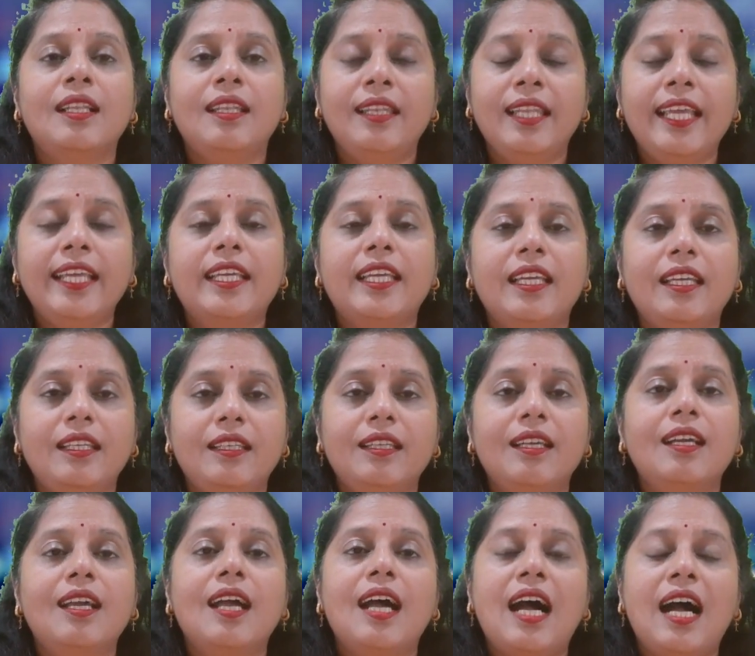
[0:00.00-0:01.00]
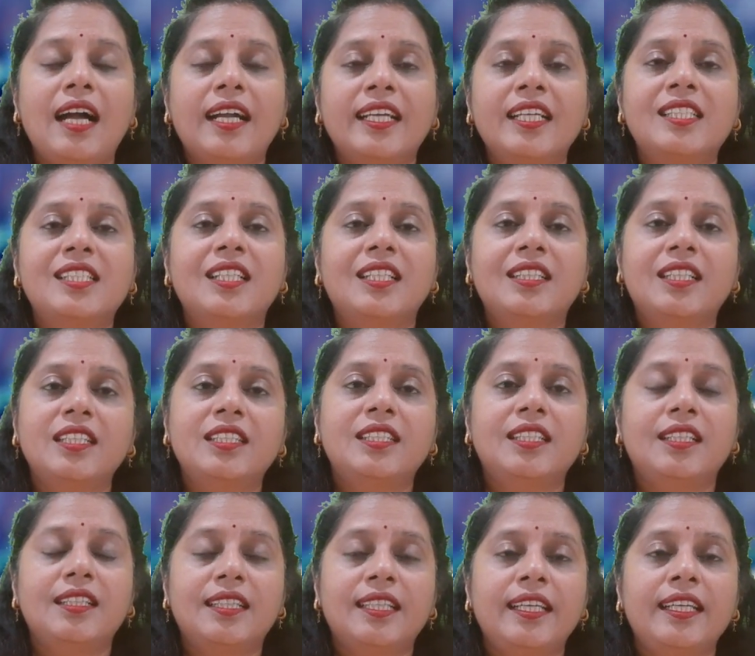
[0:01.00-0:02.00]
लेकिन आगे चलते
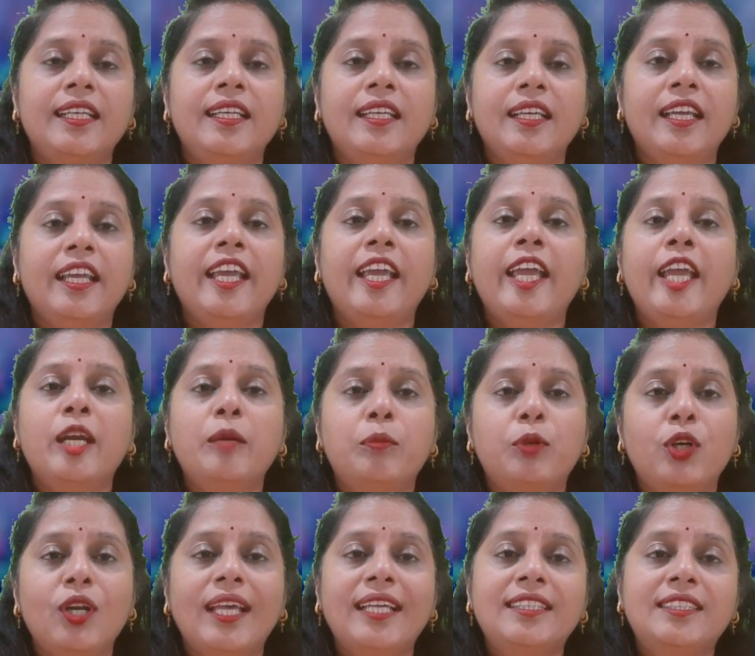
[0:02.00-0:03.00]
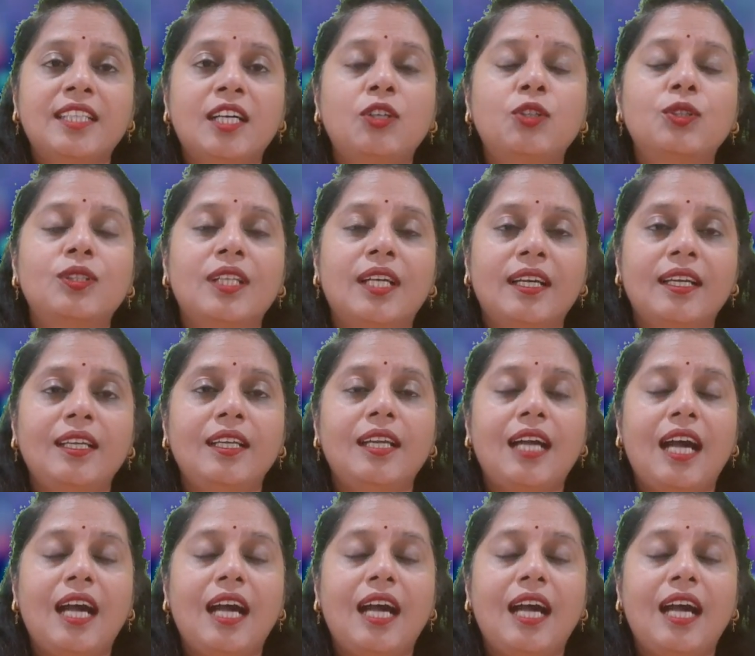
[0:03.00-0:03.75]
चलते एक बोर्ड ऐसा होता है